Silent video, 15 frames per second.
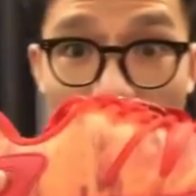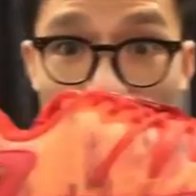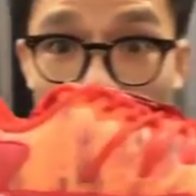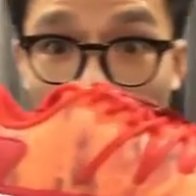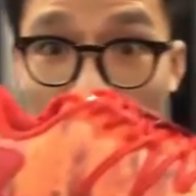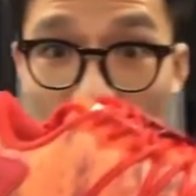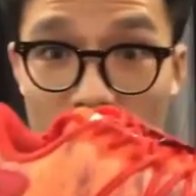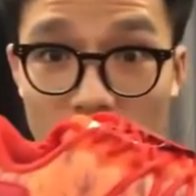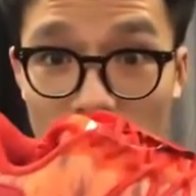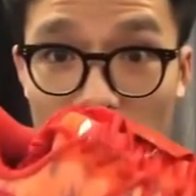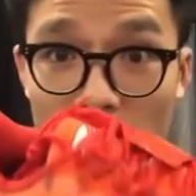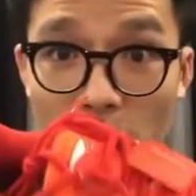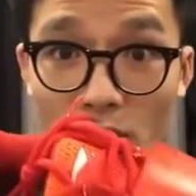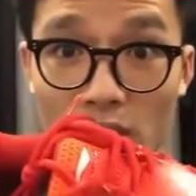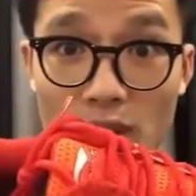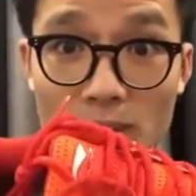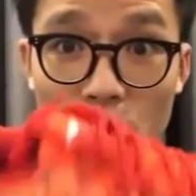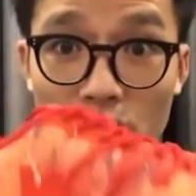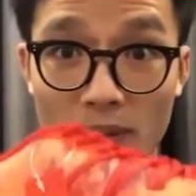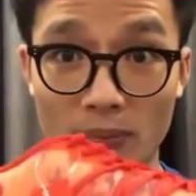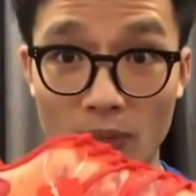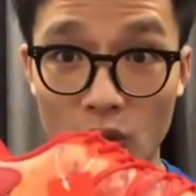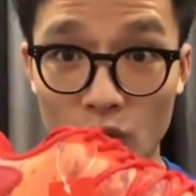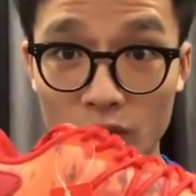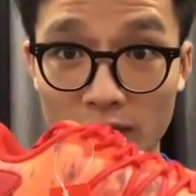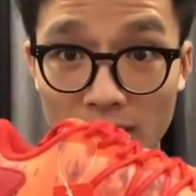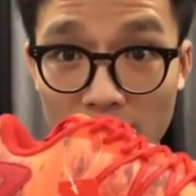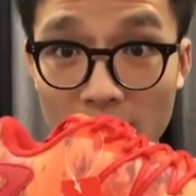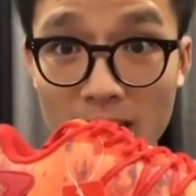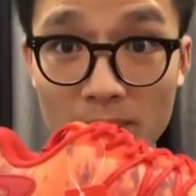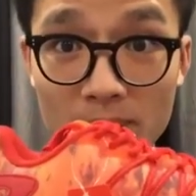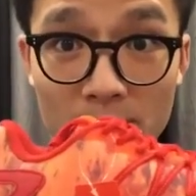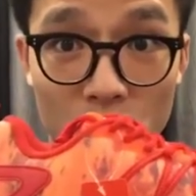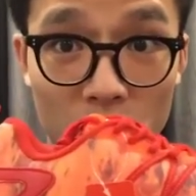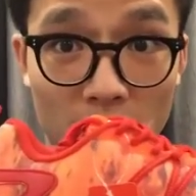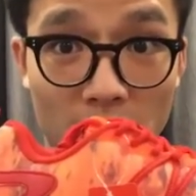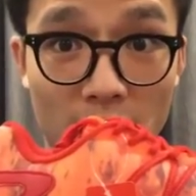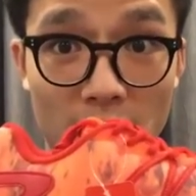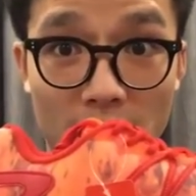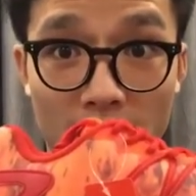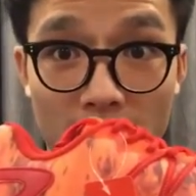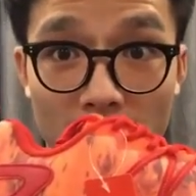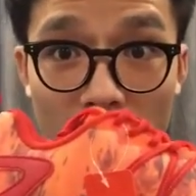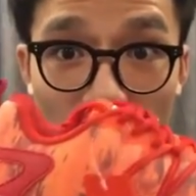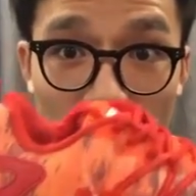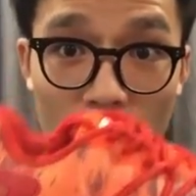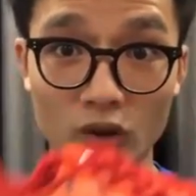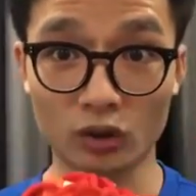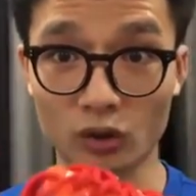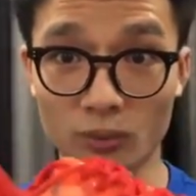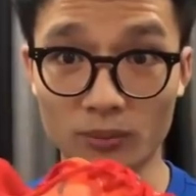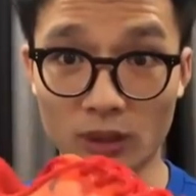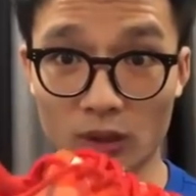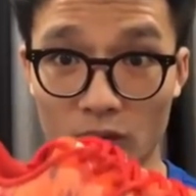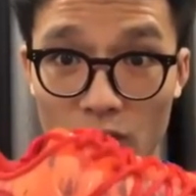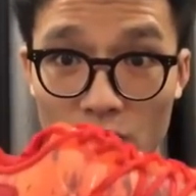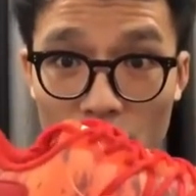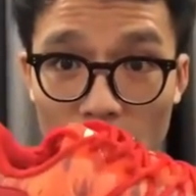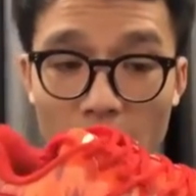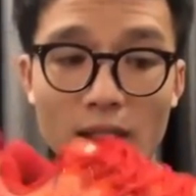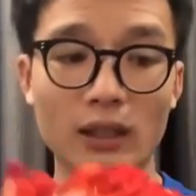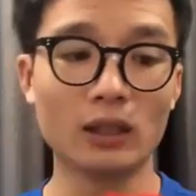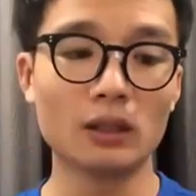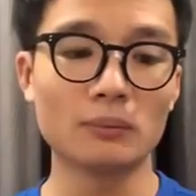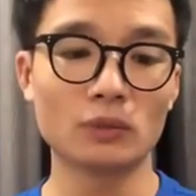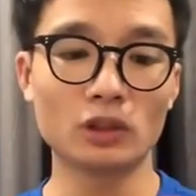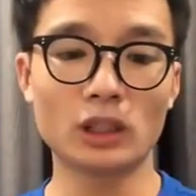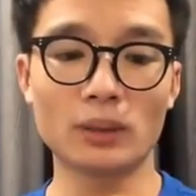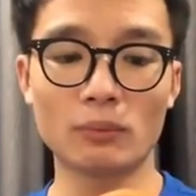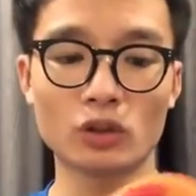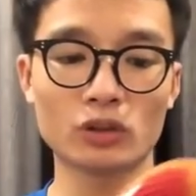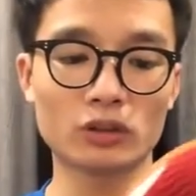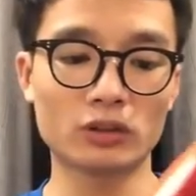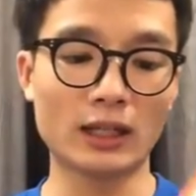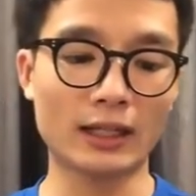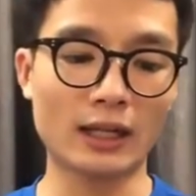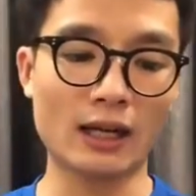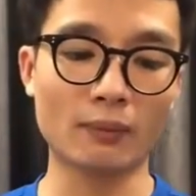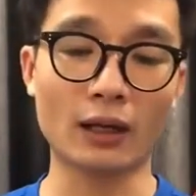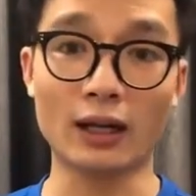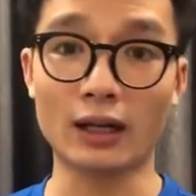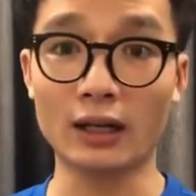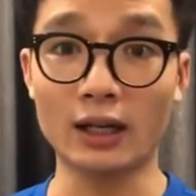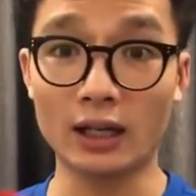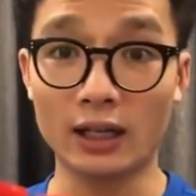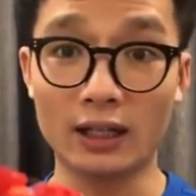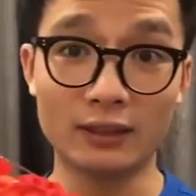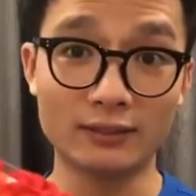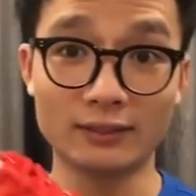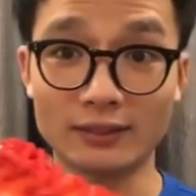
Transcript: Ok xin giới thiệu mọi người mẫu giày màu da cam Mình sẽ lấy nét để cho nó đúng màu Ok mẫu giày màu da cam khá là